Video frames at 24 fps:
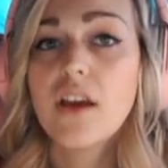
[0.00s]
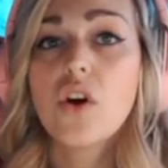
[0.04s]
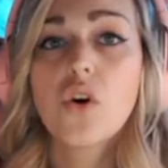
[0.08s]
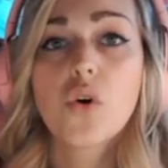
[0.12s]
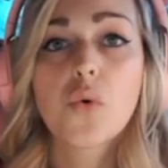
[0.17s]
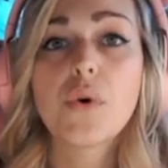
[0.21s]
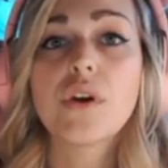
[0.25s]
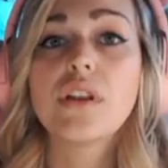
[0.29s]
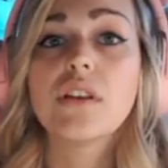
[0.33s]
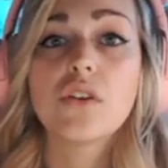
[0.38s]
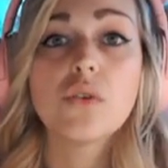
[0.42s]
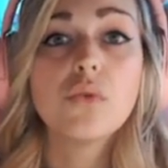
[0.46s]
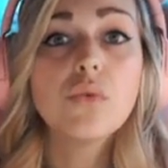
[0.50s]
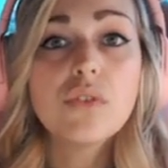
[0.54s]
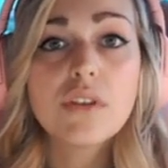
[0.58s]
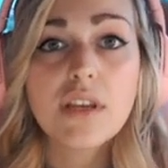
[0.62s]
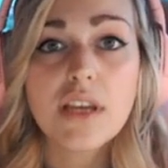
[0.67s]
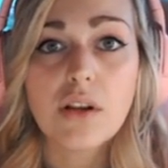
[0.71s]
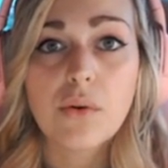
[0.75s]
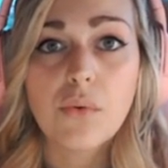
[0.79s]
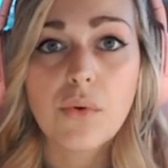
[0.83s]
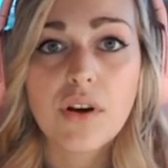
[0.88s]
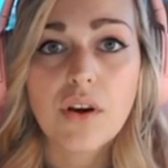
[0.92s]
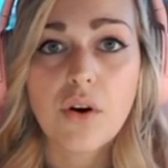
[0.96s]
Quindi un
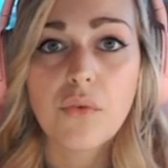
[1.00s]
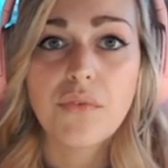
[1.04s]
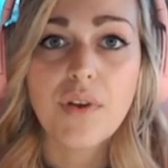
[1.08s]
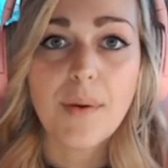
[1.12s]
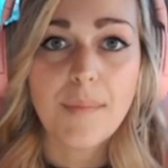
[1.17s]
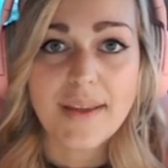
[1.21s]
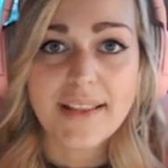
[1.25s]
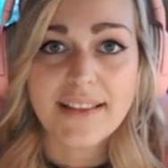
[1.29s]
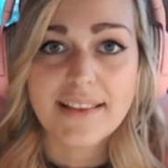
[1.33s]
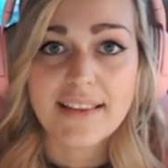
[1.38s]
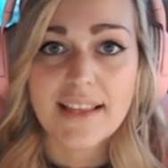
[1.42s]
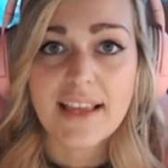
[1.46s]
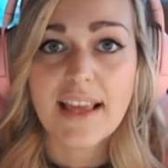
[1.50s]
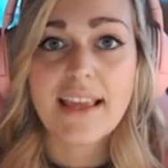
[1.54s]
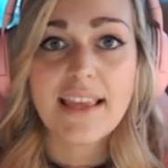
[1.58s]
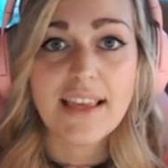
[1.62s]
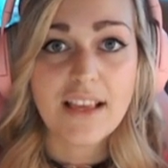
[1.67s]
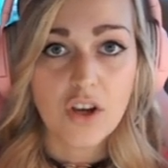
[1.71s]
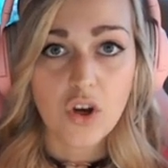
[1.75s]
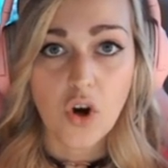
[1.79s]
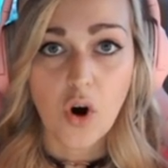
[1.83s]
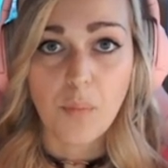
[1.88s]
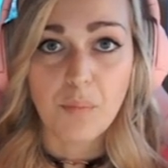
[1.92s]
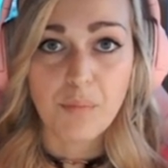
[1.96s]
Diluc ovviamente
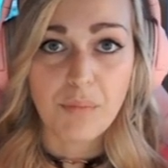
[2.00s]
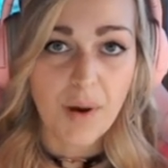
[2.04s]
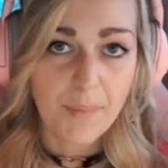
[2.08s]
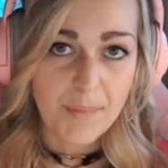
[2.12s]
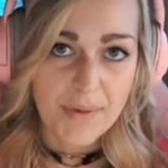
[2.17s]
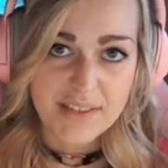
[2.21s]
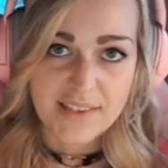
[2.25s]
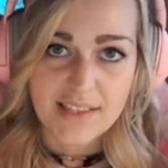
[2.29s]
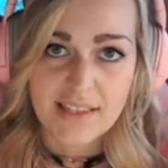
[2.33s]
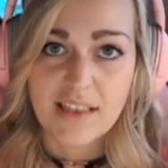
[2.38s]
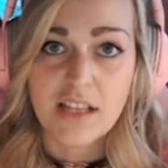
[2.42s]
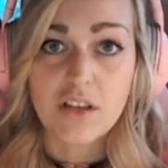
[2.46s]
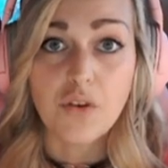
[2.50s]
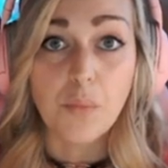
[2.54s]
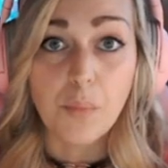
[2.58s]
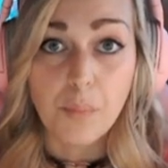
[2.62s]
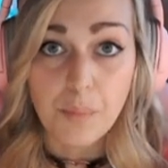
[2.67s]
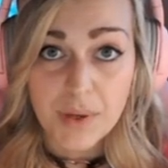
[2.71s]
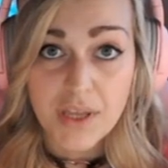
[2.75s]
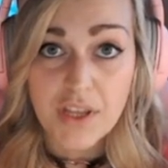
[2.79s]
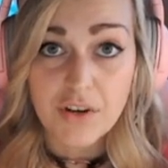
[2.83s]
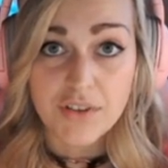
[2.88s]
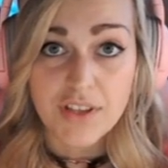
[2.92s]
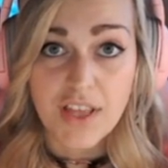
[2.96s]
in coppa mettetegli un
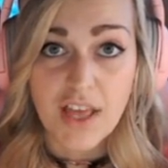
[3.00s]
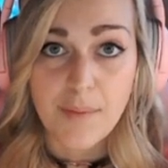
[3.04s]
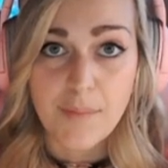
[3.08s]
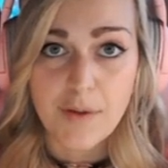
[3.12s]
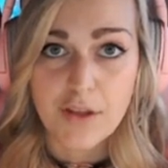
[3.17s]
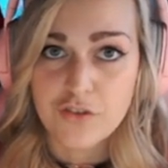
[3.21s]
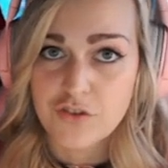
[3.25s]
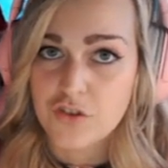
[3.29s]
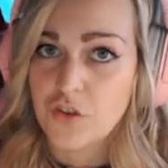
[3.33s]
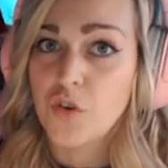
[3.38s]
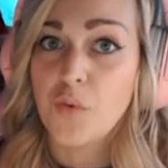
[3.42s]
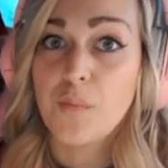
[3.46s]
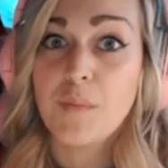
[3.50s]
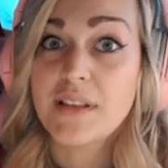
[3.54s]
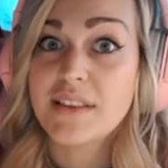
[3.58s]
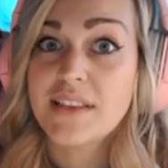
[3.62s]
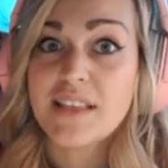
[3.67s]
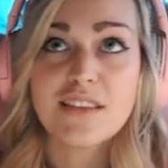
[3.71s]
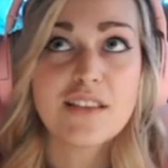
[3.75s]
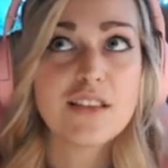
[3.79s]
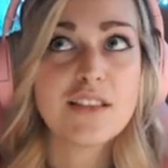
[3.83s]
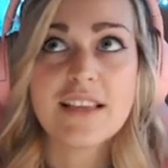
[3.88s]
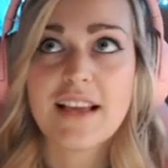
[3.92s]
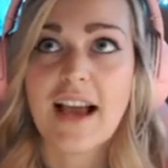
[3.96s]
Pyro Damage, non
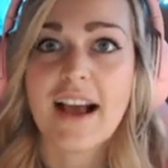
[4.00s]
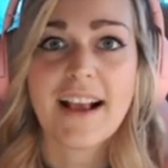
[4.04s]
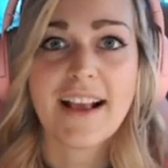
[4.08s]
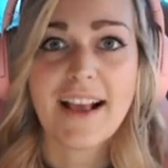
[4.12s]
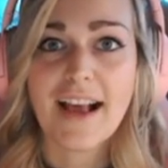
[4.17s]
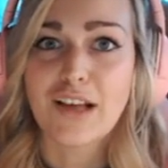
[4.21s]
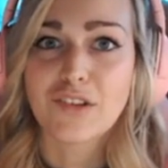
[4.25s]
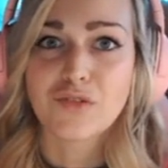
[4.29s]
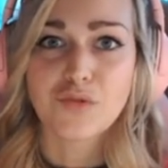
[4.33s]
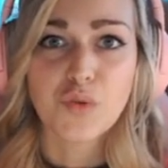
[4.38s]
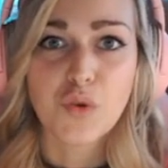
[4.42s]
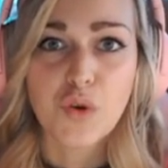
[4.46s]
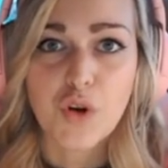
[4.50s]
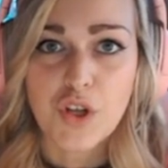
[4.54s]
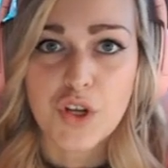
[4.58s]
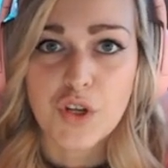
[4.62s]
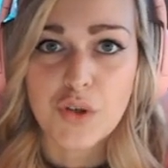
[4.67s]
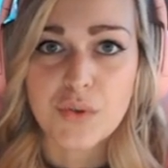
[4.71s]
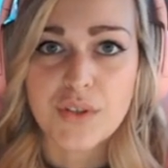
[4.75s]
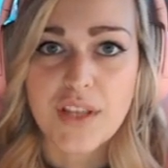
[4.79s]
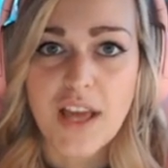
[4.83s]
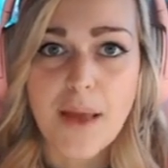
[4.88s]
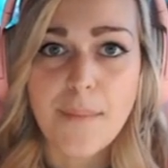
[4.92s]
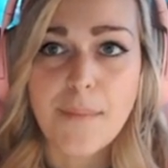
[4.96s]
mettetegli a caso un
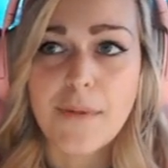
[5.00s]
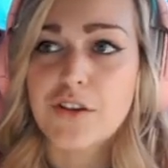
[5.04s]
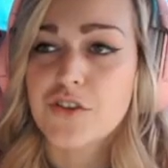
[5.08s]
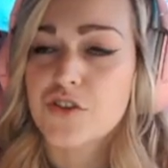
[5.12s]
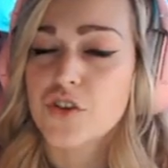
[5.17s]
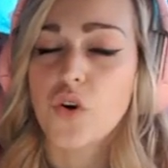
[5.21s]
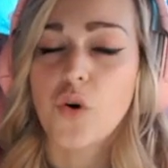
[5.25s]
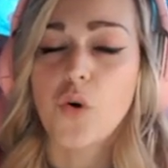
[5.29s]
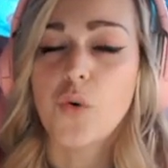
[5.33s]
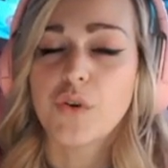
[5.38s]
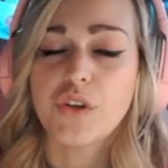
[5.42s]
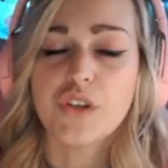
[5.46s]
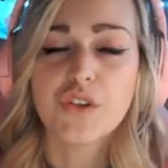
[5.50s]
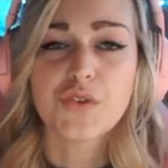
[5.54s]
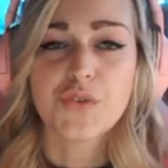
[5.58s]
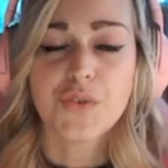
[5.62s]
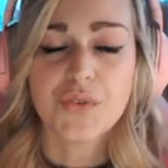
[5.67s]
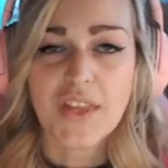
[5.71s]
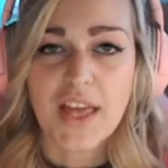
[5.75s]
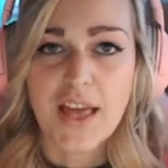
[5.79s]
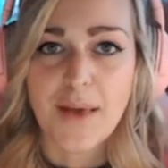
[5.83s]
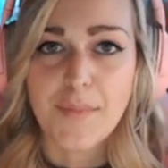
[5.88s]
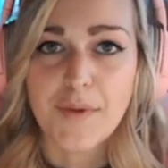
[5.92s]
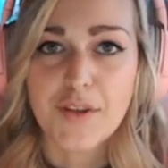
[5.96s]
Cryo Damage o un Hydro
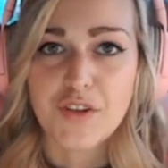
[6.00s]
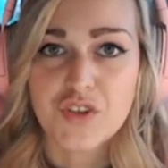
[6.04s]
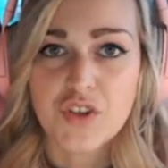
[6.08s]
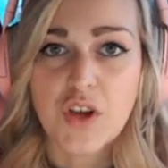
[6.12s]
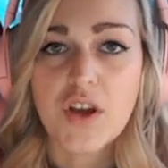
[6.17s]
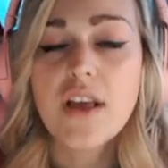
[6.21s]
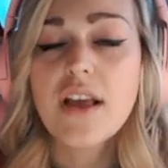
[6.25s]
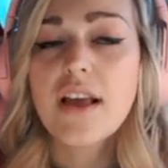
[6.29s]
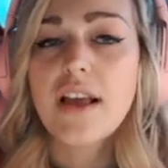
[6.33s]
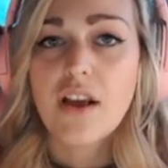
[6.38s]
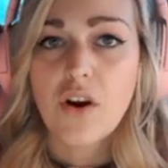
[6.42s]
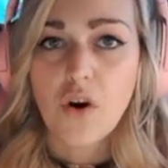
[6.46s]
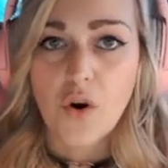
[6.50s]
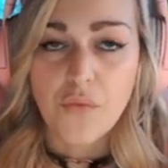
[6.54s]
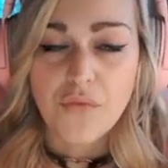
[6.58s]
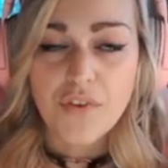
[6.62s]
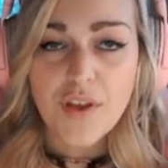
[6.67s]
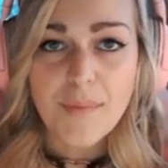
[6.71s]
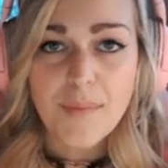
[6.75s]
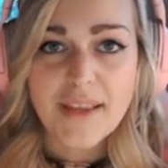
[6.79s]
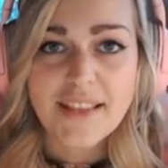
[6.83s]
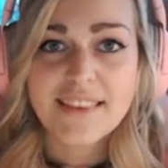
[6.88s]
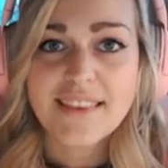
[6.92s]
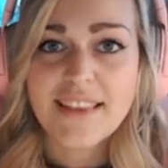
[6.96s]
Damage.
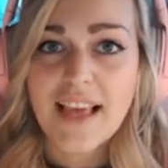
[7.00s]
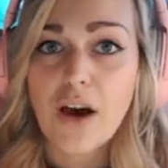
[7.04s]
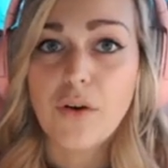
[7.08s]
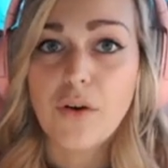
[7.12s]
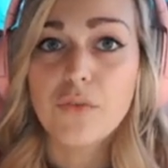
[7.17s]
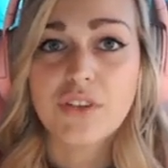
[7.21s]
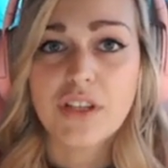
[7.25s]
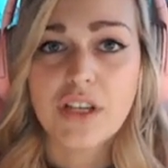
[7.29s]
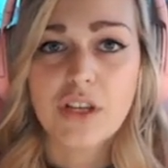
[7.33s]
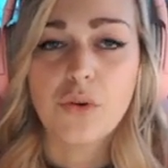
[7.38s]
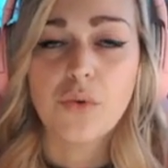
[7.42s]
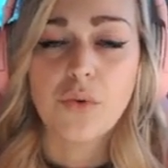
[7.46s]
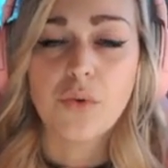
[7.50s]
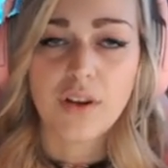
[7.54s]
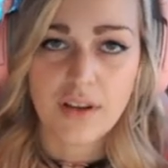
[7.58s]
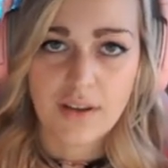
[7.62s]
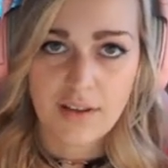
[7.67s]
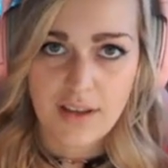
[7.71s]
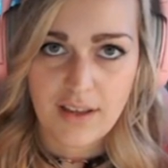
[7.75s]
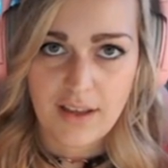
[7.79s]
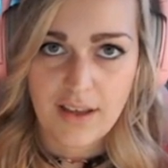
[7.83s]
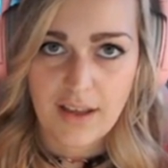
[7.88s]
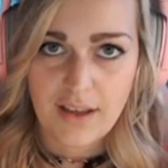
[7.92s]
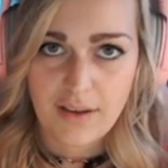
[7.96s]
Ovviamente ha un
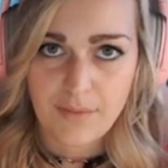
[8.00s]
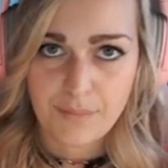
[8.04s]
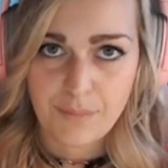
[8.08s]
Diluc.